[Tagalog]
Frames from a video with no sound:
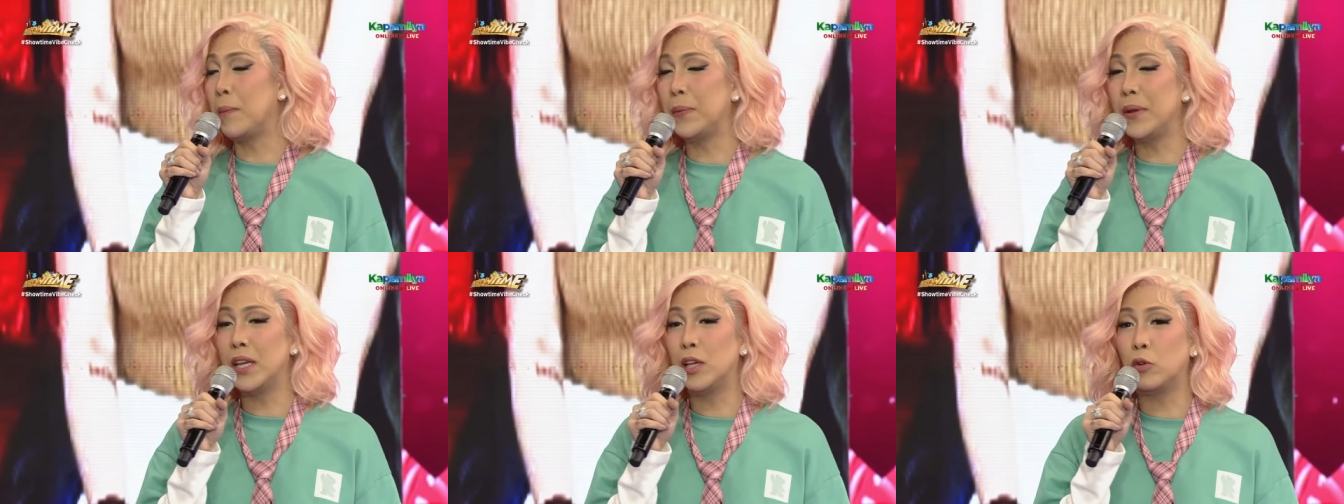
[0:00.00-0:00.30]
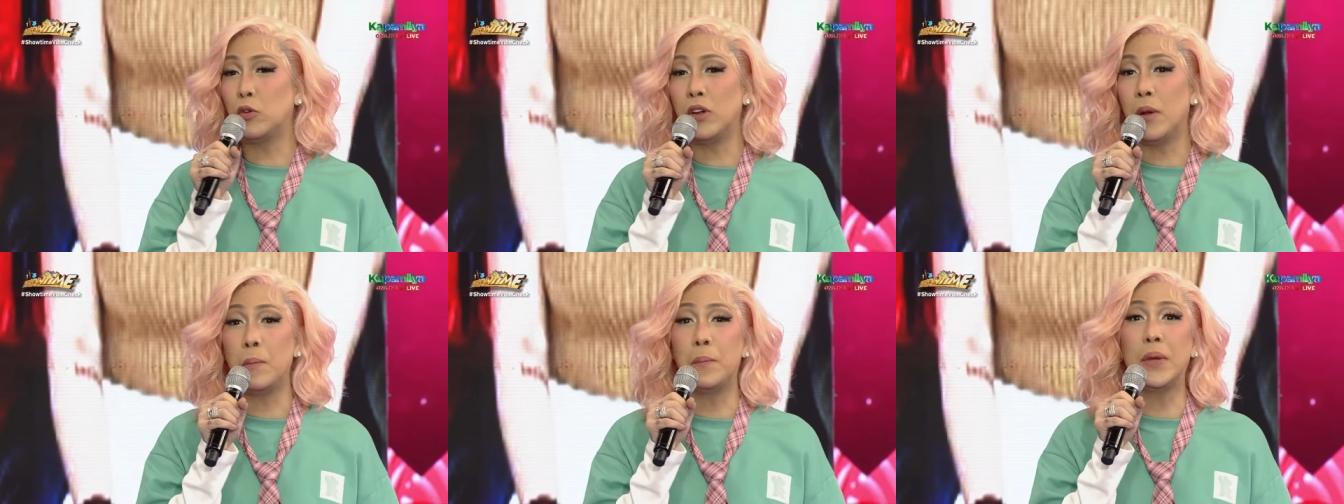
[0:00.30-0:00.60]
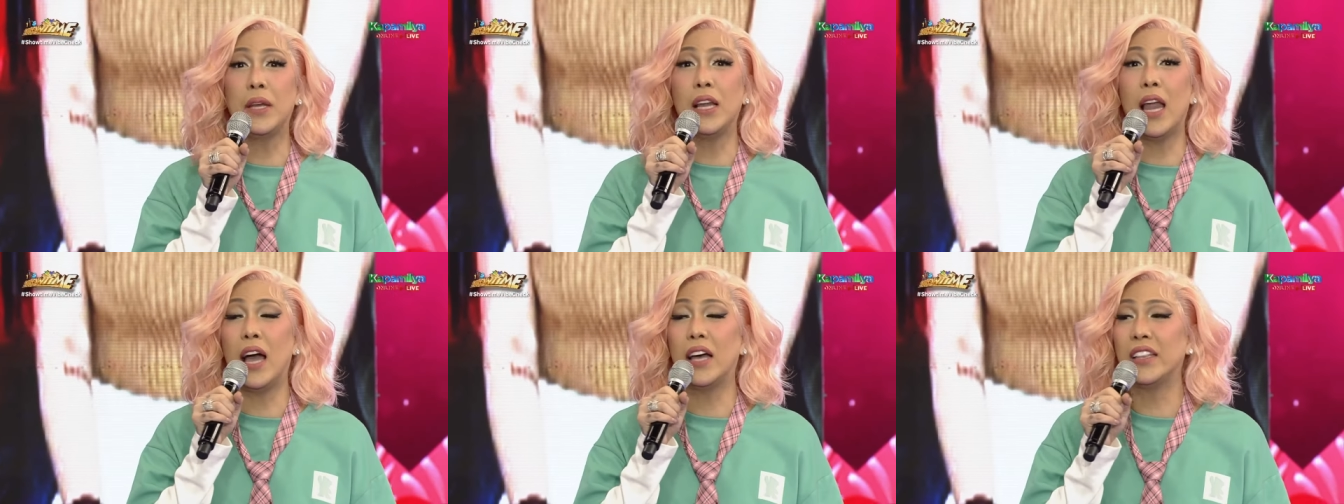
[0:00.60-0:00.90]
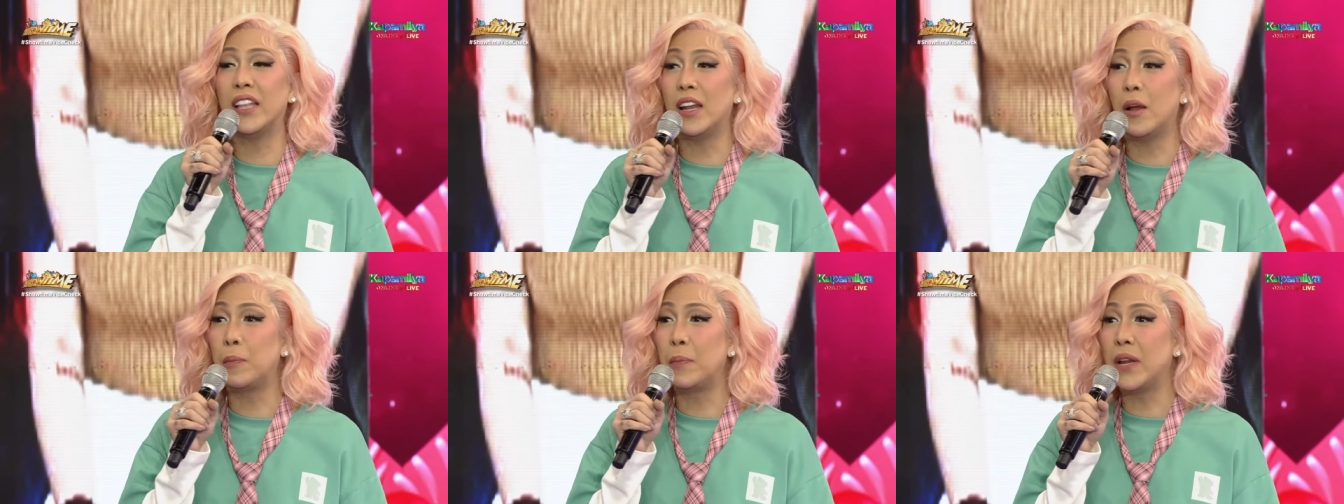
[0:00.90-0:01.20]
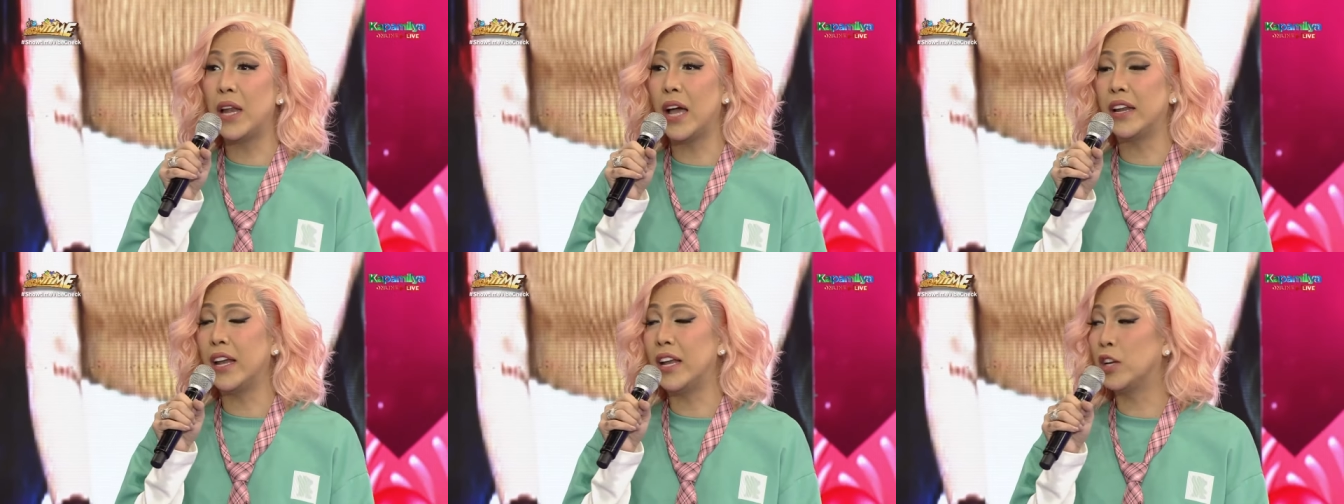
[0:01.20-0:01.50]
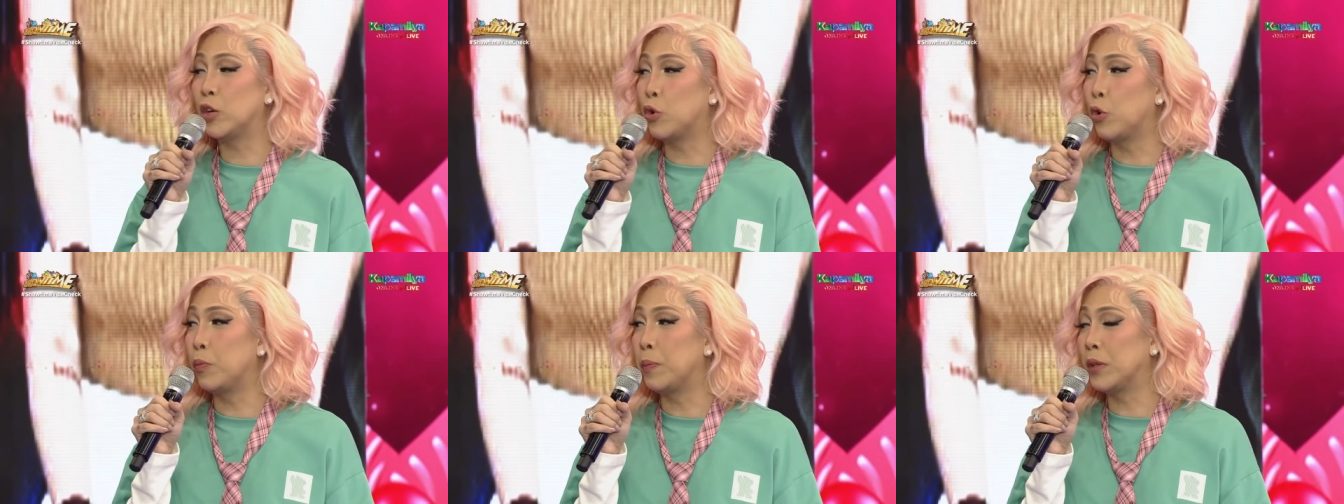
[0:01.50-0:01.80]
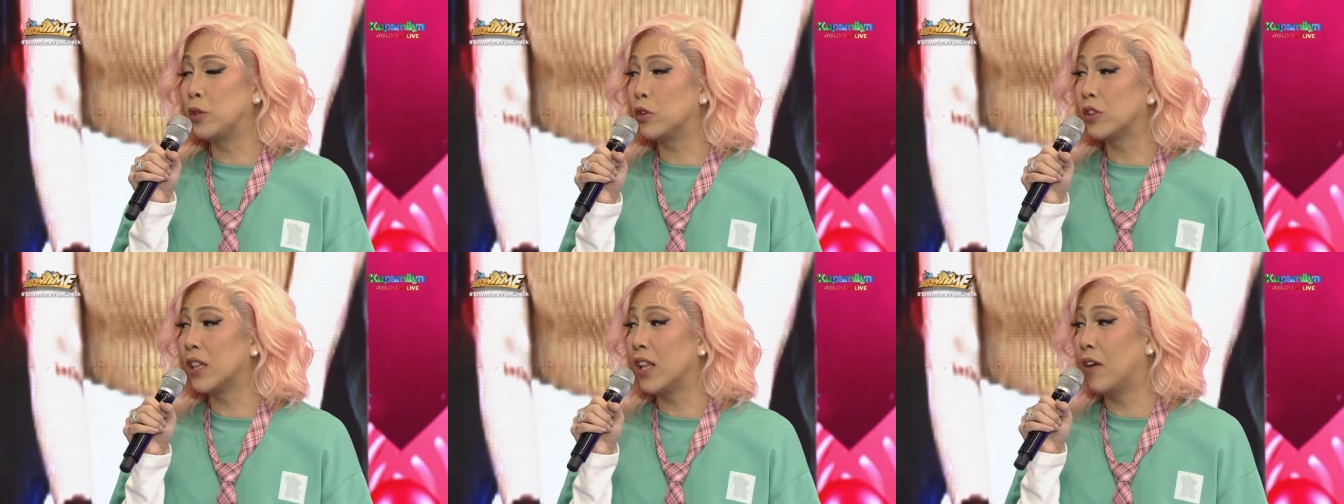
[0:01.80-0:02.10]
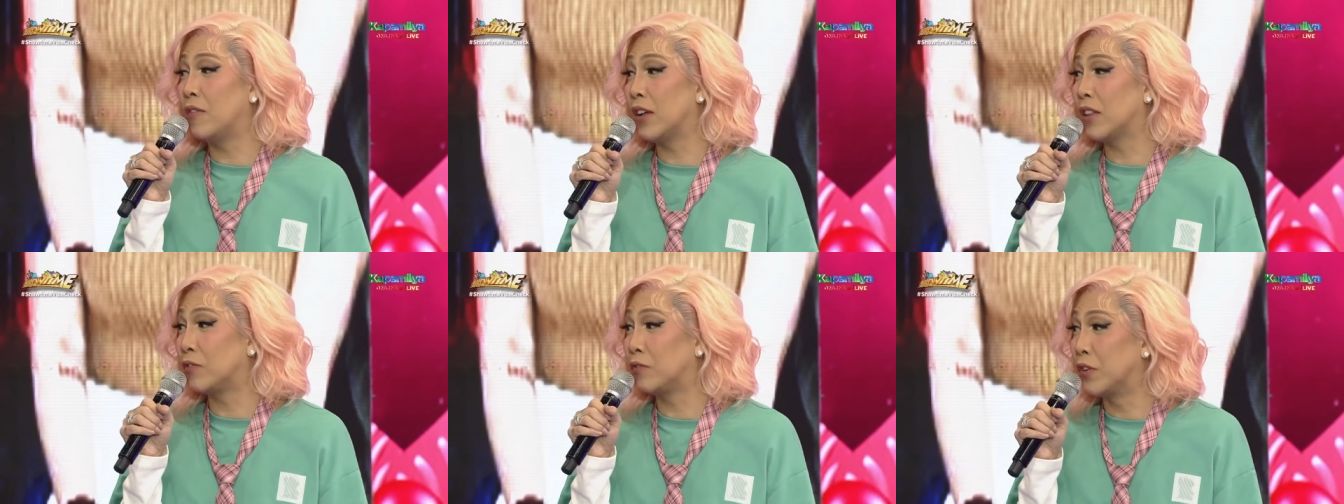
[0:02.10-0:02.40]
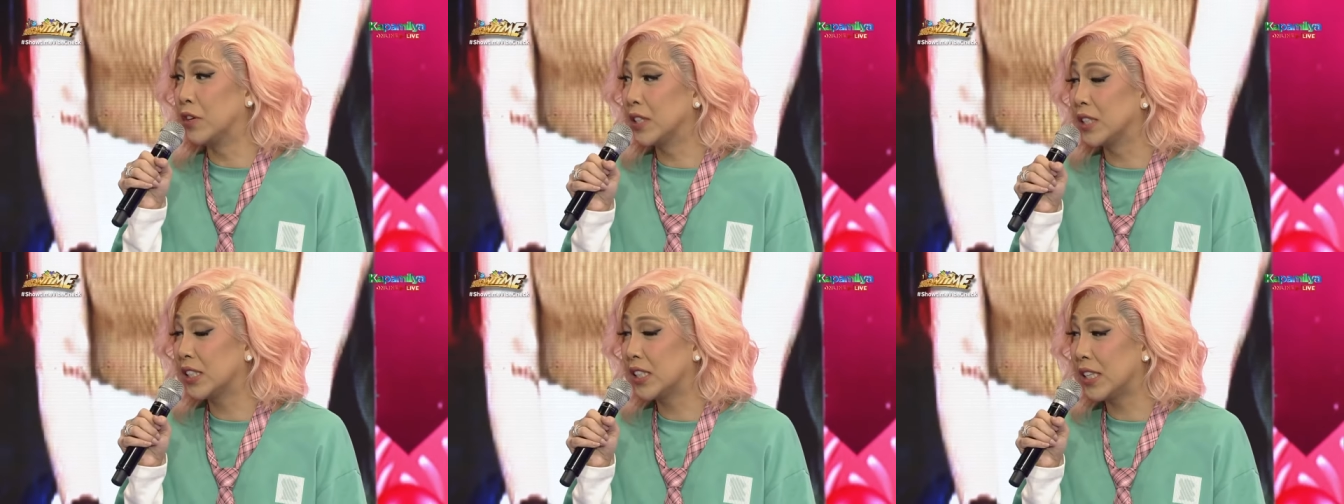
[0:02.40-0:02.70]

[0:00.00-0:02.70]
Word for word: pelikulang bigla ka nalang pinana ni Cupid at Love at First